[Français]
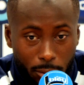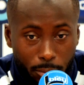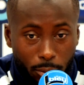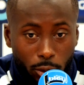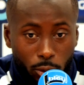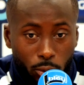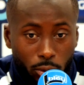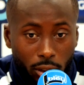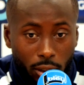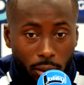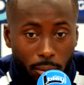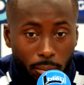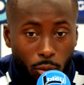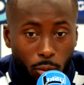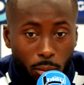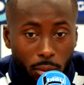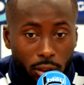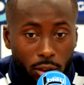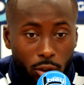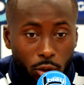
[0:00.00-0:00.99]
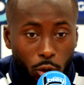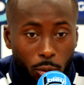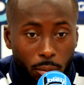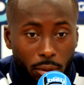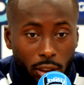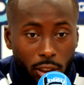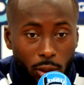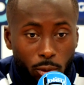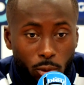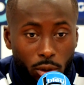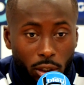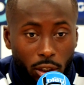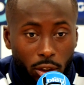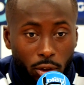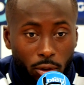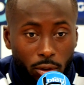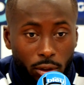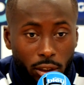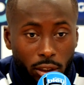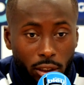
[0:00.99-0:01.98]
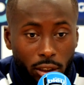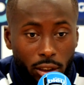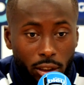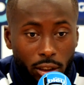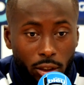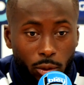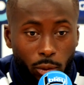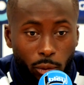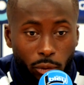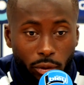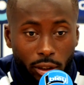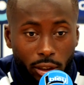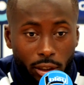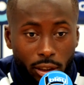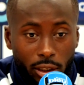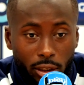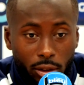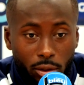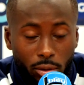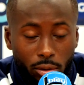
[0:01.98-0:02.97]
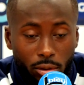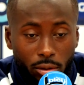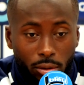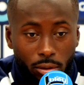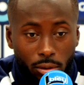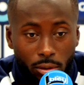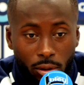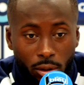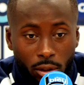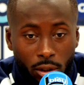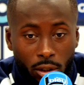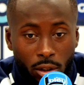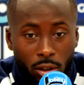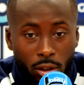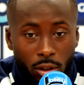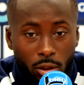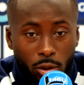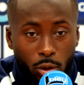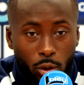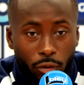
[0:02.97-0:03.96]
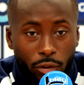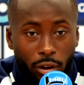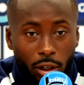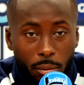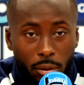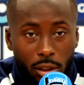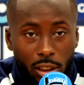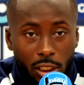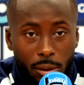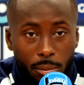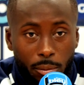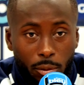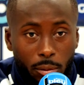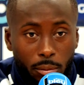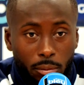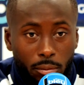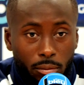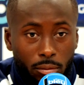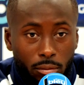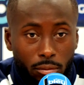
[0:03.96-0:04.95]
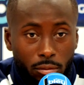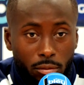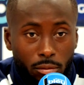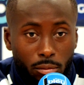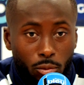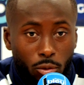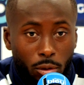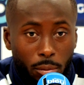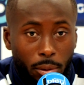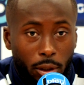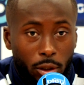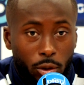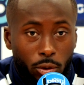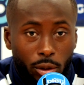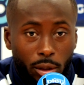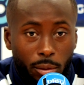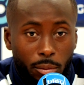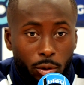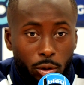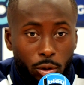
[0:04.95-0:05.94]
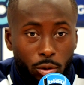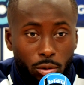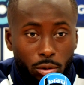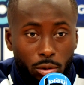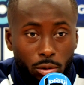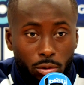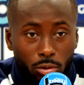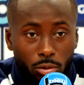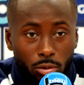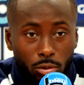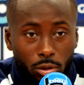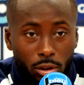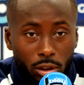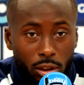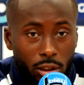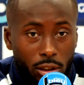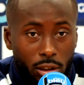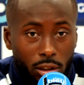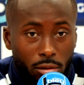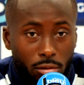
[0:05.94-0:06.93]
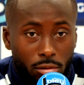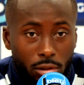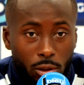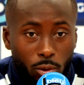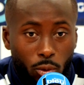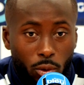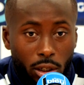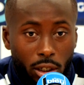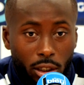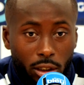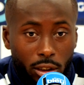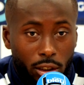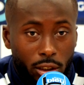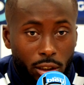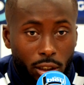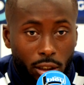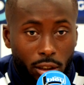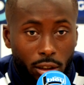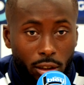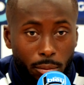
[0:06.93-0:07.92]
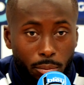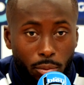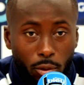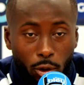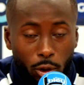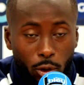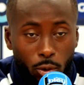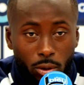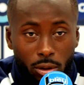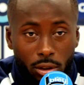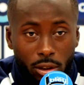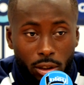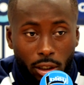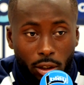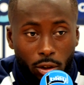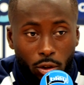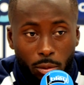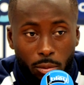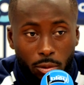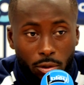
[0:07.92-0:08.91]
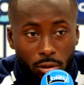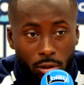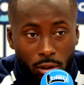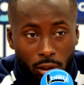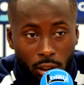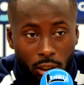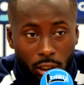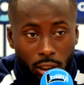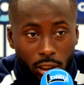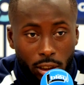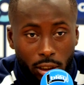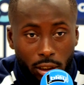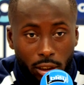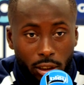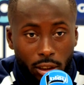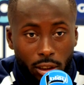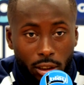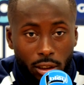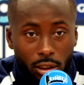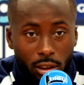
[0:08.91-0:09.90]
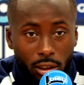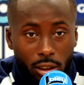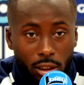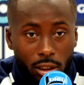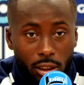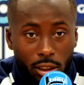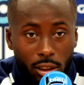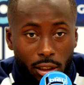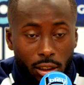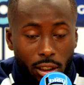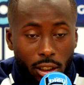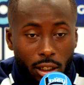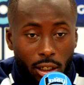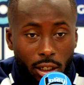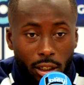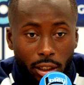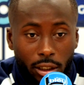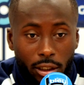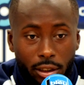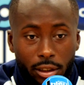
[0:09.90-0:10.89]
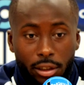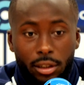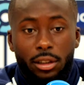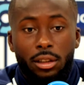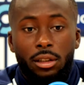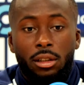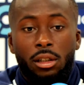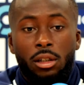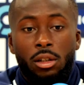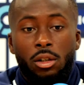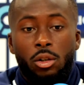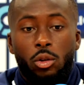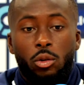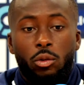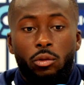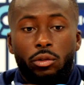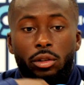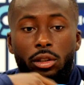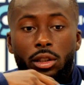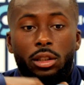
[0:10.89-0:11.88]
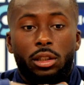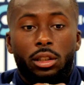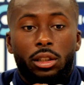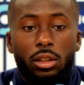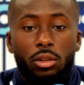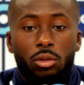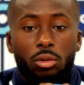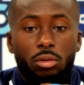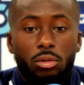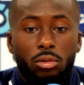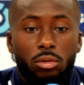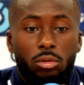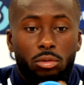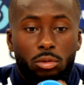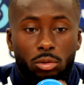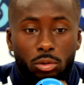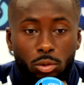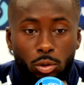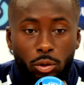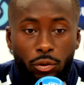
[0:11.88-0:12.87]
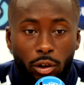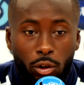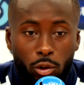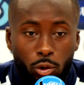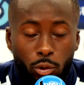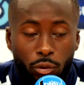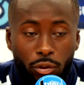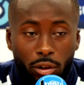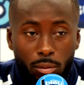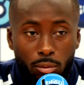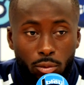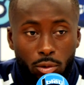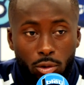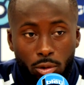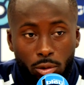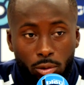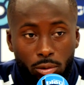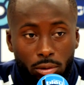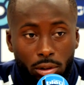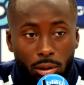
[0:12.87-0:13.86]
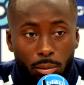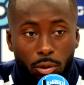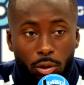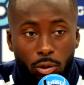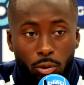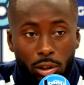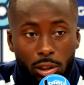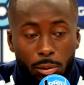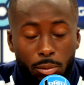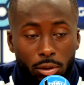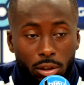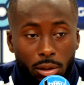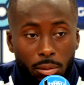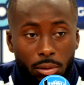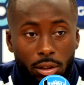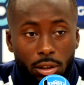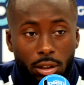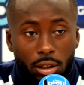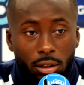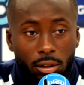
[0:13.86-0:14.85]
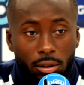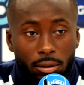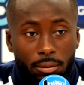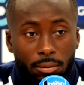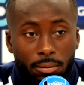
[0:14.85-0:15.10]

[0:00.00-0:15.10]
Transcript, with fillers: je pense qu'on a un bon match demain qui nous attend et on va essayer de, de faire le maximum. Moi, personnellement, je suis, si on gagne, ça sera pour Antoine directement. Et ça, c'est clair. Et on va essayer de, de, faire, de faire le boulot et prendre nos responsabilités.